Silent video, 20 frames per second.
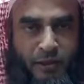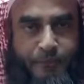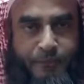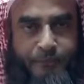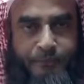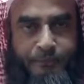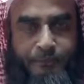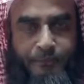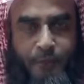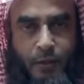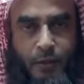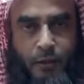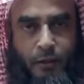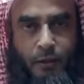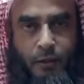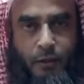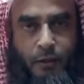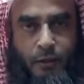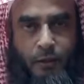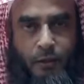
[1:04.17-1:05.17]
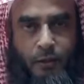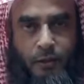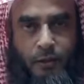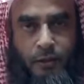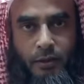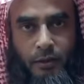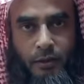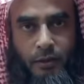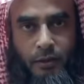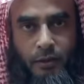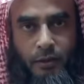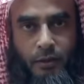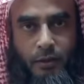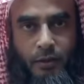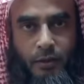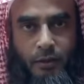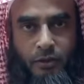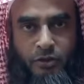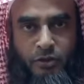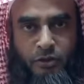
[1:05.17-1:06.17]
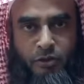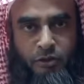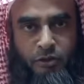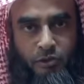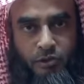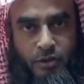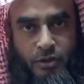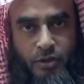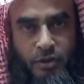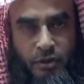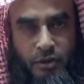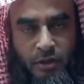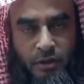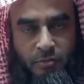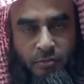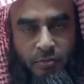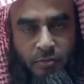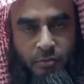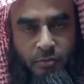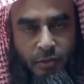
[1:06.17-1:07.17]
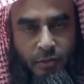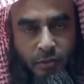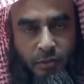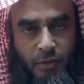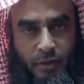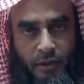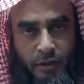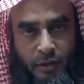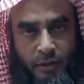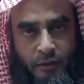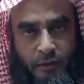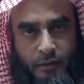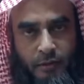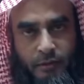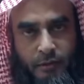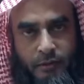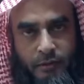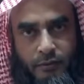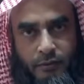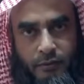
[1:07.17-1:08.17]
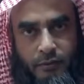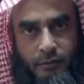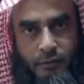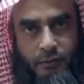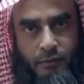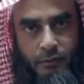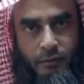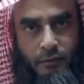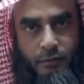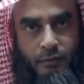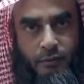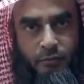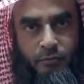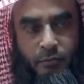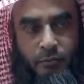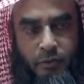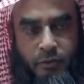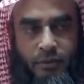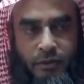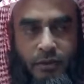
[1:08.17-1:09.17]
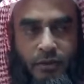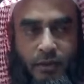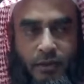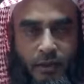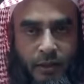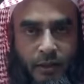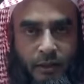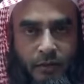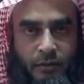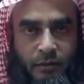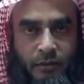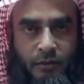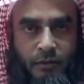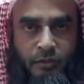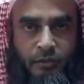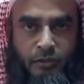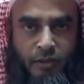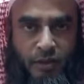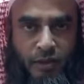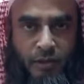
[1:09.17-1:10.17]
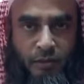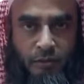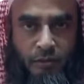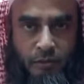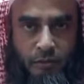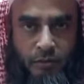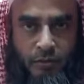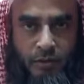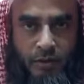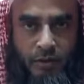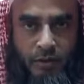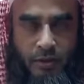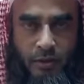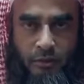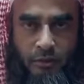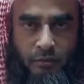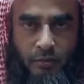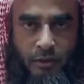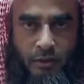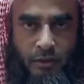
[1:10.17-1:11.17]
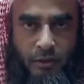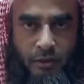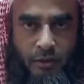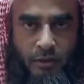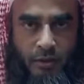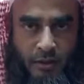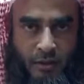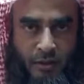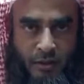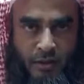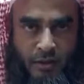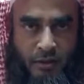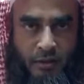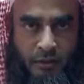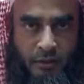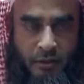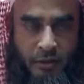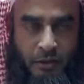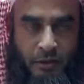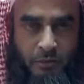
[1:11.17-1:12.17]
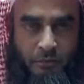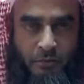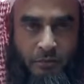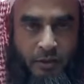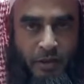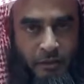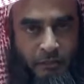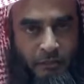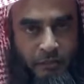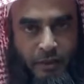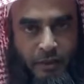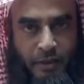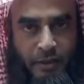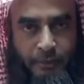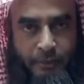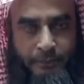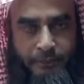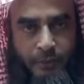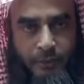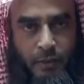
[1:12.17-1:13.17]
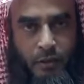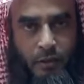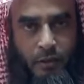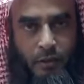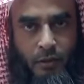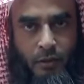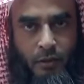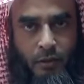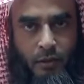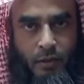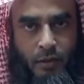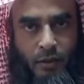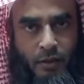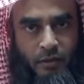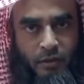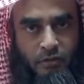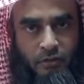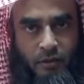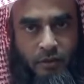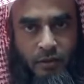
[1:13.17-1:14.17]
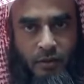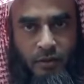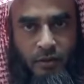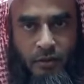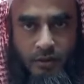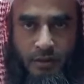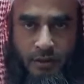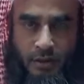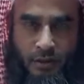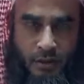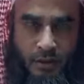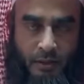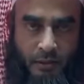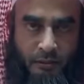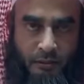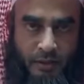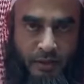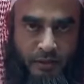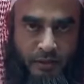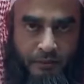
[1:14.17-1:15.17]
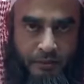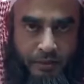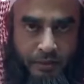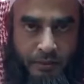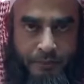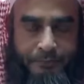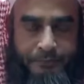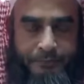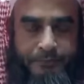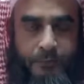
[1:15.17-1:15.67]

নিয়ে যারা আল্লাহ সন্তুষ্টি এবং পরকালের মুক্তি ছাড়া দুনিয়ার গরজ আশা করি রাখে না এবং রাখবে না আল্লাহ যেন তাদের যা খেয়ার দান করেন